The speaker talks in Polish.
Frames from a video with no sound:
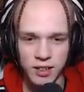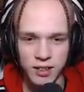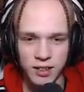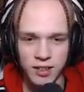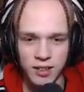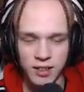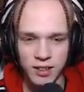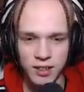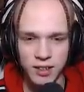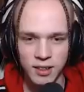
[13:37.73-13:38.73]
widzenia, do
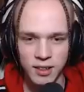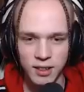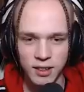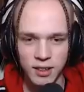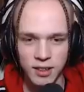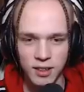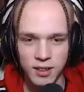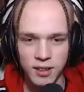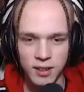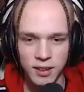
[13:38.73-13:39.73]
widzenia, miłego Na razie.
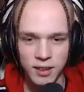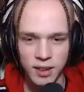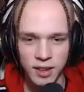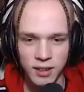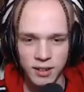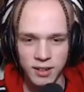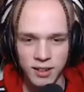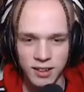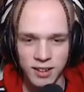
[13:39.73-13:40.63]
Do widzenia.